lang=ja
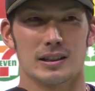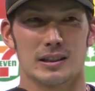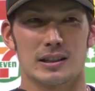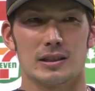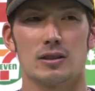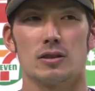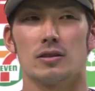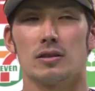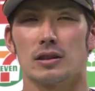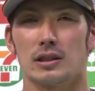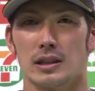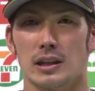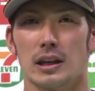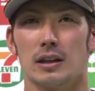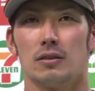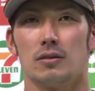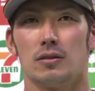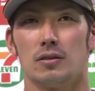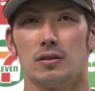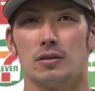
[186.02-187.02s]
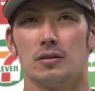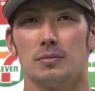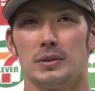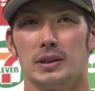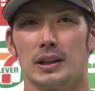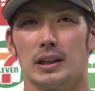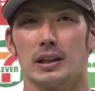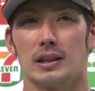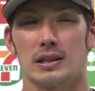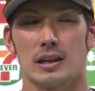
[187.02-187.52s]
引き続きあの
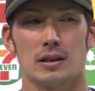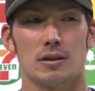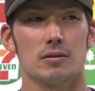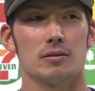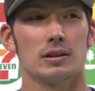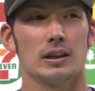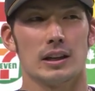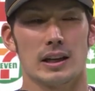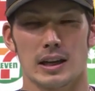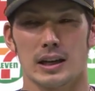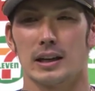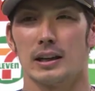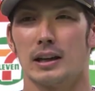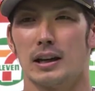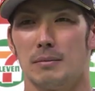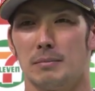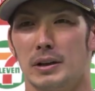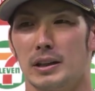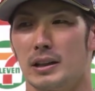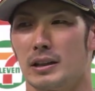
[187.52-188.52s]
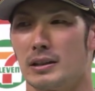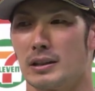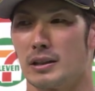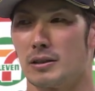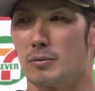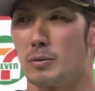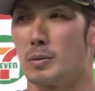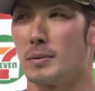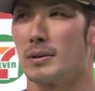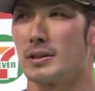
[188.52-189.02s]
みんなで全力でね頑張っていき
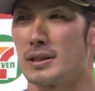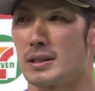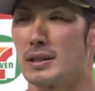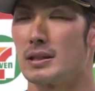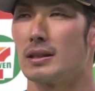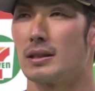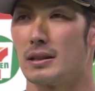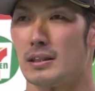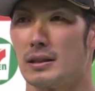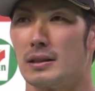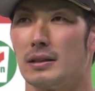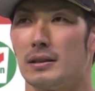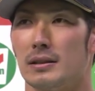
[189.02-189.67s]
たいと思います。